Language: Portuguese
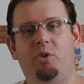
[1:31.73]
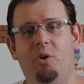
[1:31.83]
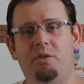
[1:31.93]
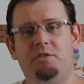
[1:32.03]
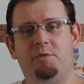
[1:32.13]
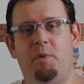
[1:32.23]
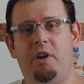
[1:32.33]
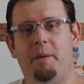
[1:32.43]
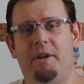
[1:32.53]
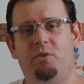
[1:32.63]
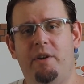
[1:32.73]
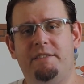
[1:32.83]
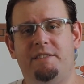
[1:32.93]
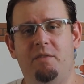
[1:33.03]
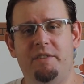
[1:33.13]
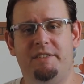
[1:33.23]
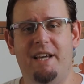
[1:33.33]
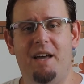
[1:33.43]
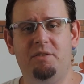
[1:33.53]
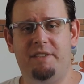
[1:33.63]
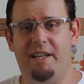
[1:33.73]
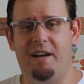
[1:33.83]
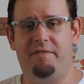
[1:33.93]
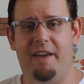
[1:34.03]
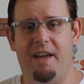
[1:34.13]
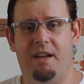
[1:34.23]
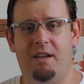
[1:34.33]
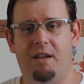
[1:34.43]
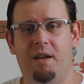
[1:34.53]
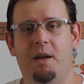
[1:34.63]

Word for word: Todos os programadores são viciados em café.